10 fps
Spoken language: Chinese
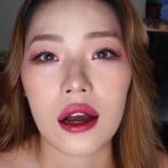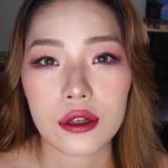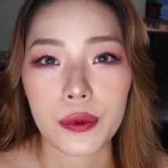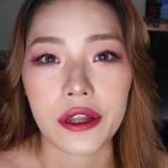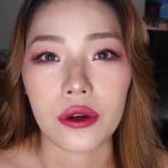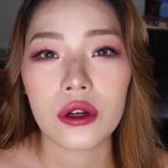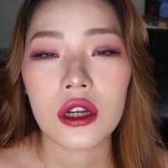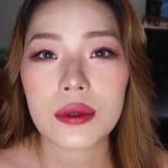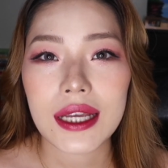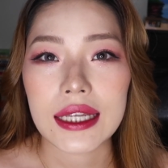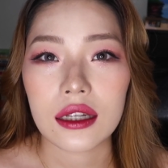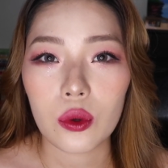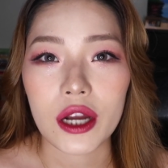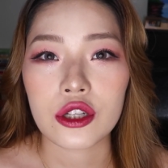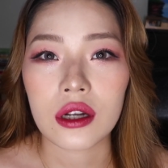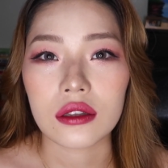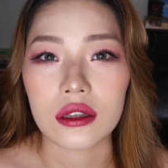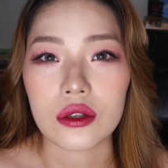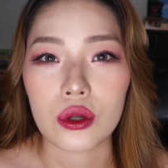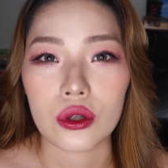Hospital。就在一个晚上
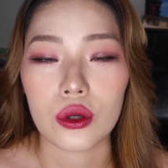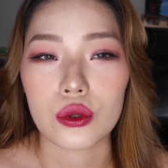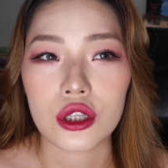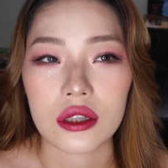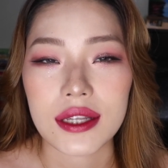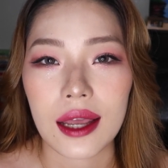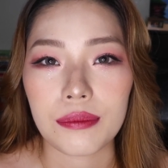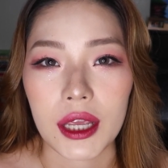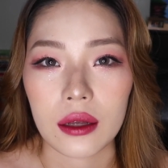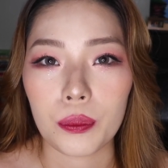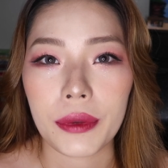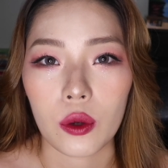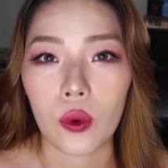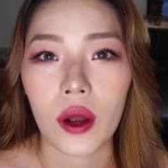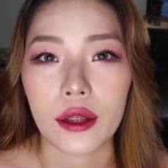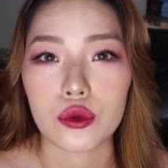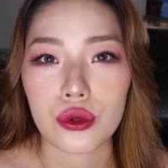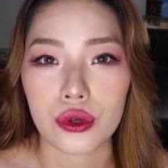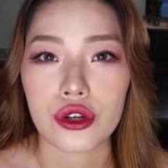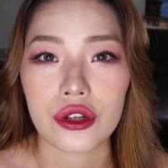呢，就有十三名病患
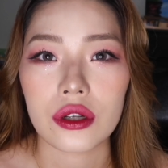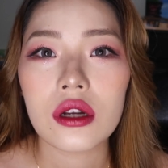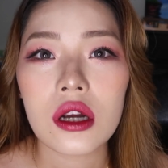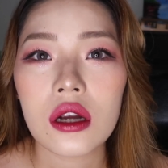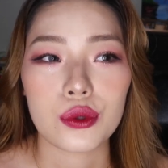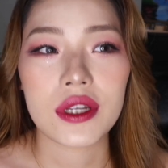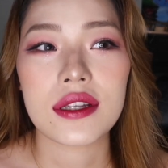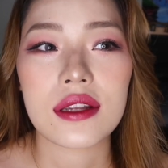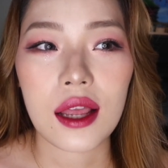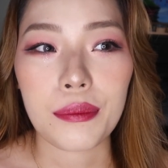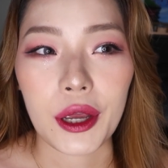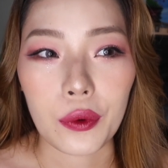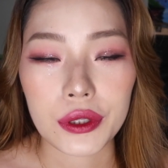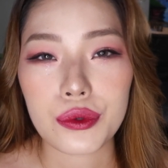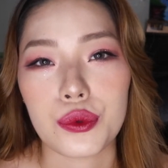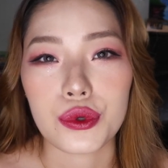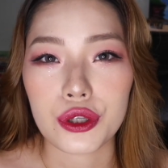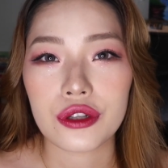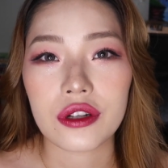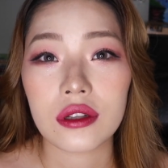去世。所以现在美国的局
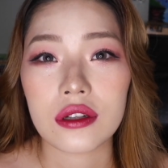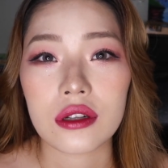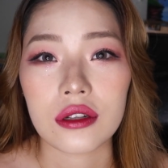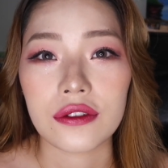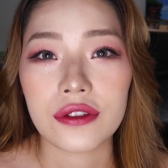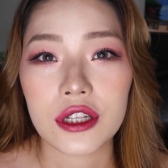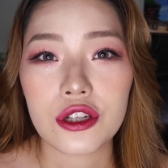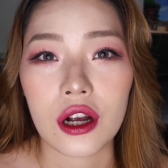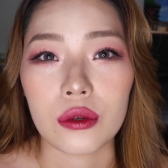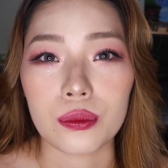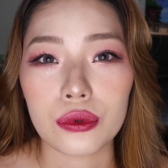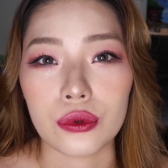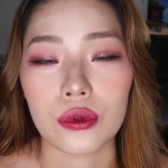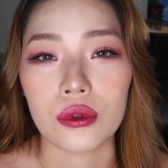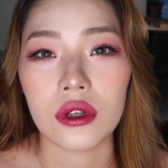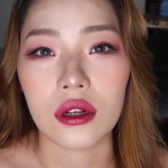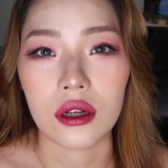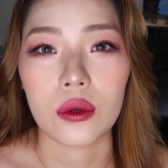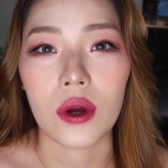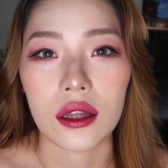势真的是非常不容
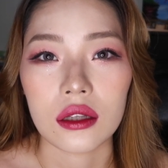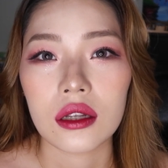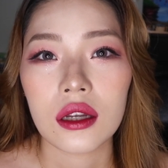乐观。